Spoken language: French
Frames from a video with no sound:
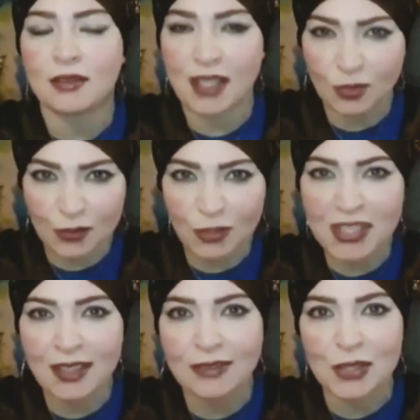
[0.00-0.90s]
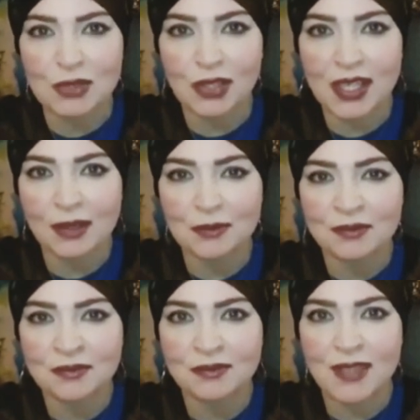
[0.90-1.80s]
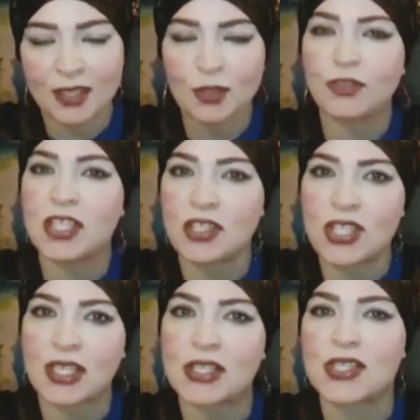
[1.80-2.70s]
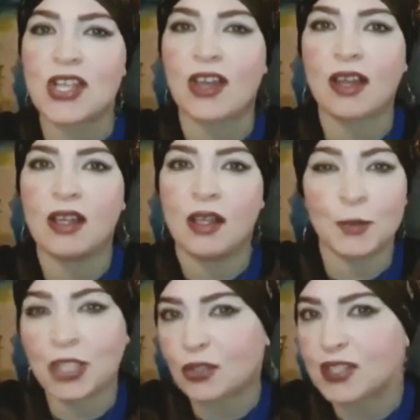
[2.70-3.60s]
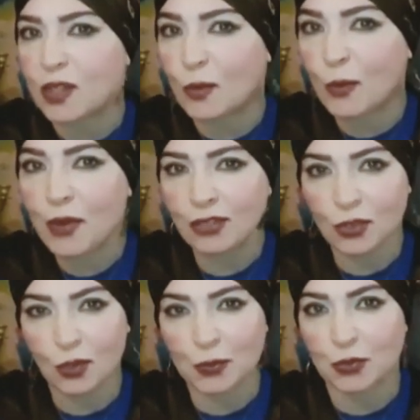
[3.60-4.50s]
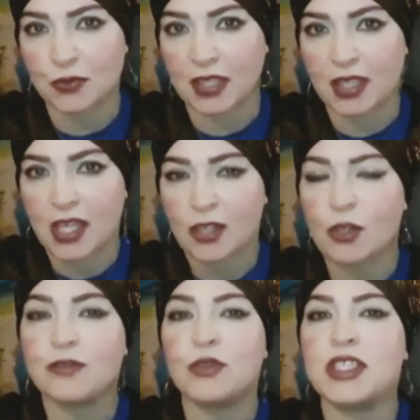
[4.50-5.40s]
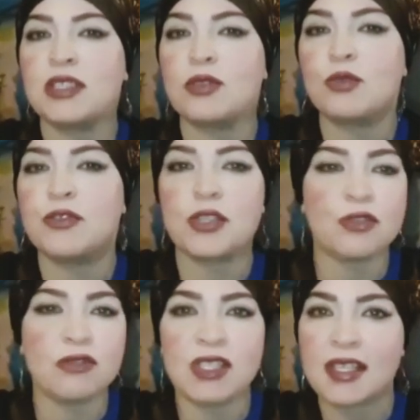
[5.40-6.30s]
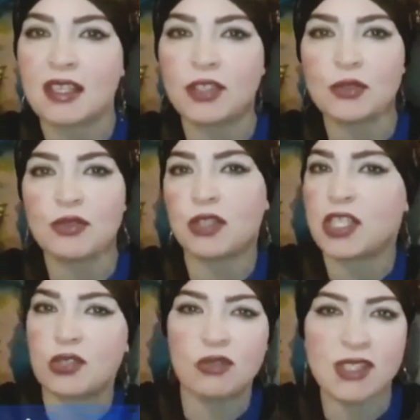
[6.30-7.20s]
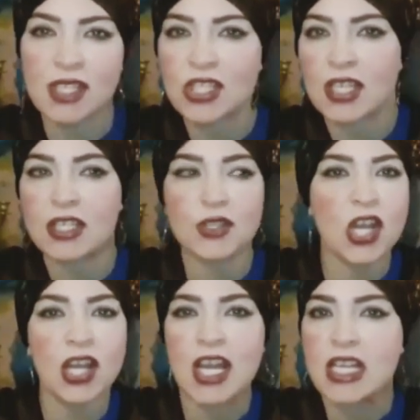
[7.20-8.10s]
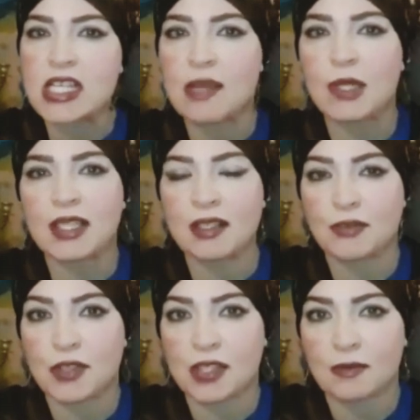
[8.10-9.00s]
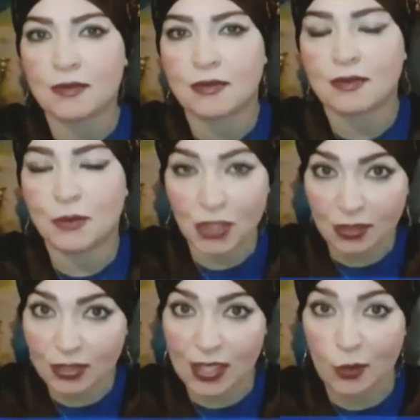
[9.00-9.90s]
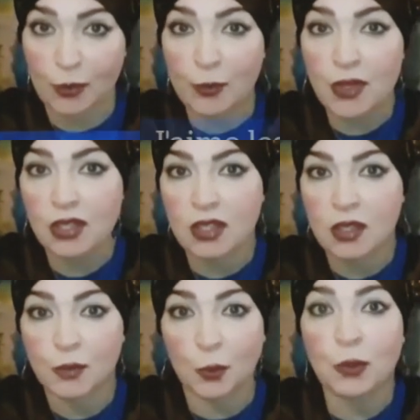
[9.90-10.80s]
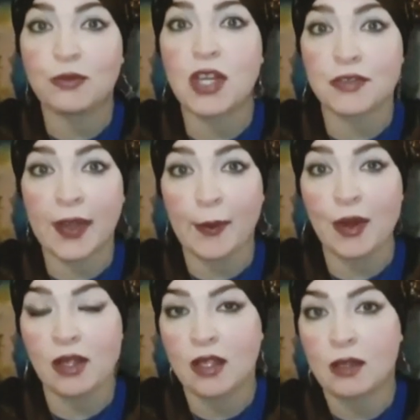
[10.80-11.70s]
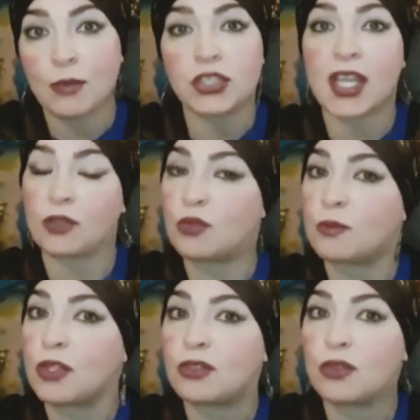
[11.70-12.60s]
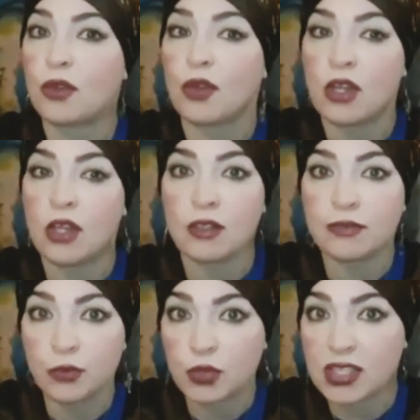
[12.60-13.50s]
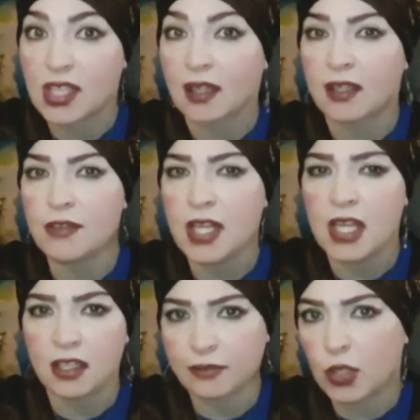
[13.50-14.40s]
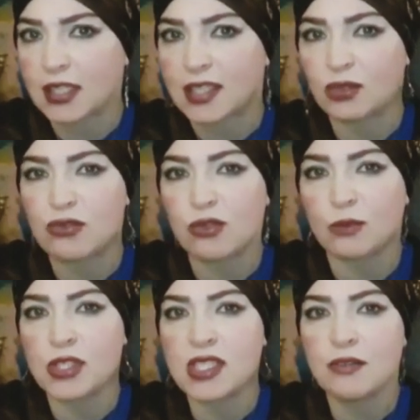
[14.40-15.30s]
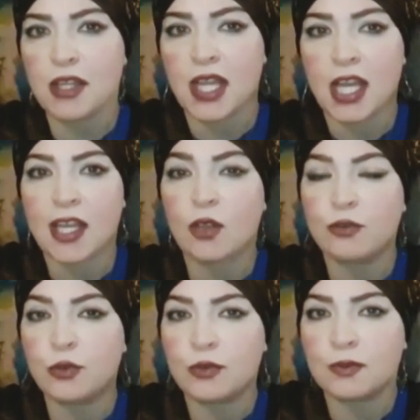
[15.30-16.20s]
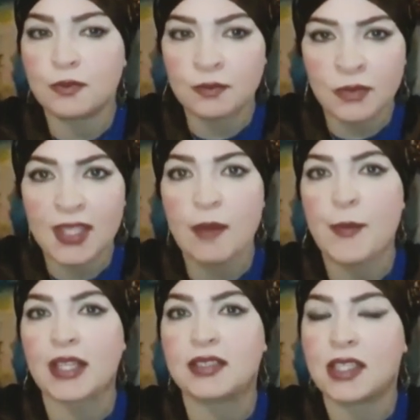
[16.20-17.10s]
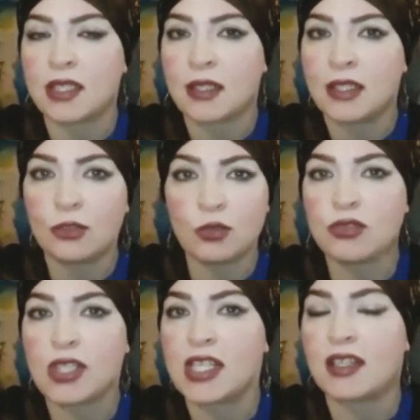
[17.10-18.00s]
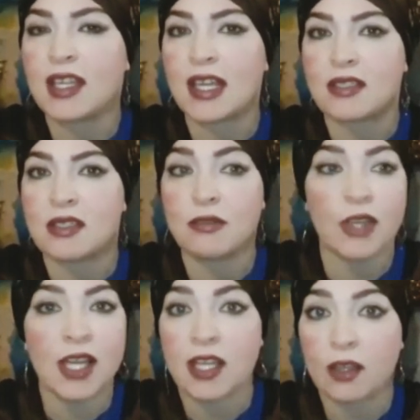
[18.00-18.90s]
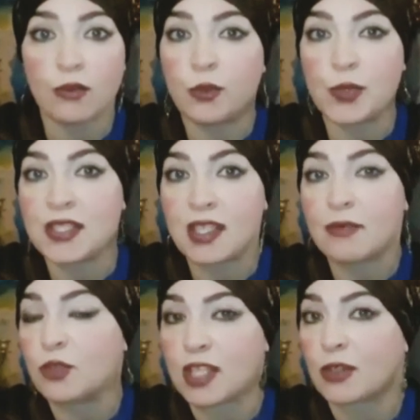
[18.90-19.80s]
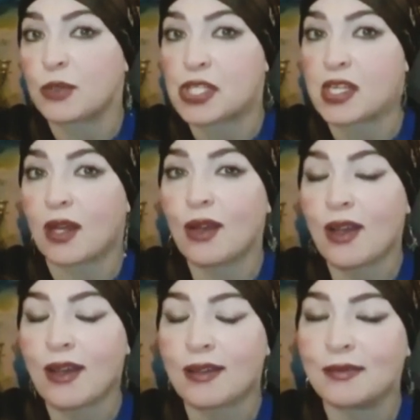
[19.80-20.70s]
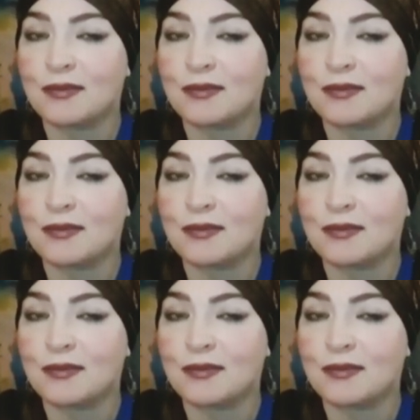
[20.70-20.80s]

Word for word: Est-ce que vous êtes aventurier Est-ce que vous êtes challenger Peut-être que c'est le moment de le prouver. Quand vous dites souvent je suis un aventurier, je suis un challenger, j'aime les défis, peut-être que c'est le moment pour pouvoir vraiment montrer à tout le monde que vous y arrivez, vous restez toujours motivé et que vous dépassez tout ce qui est négatif et que vous puissiez vous accrocher encore.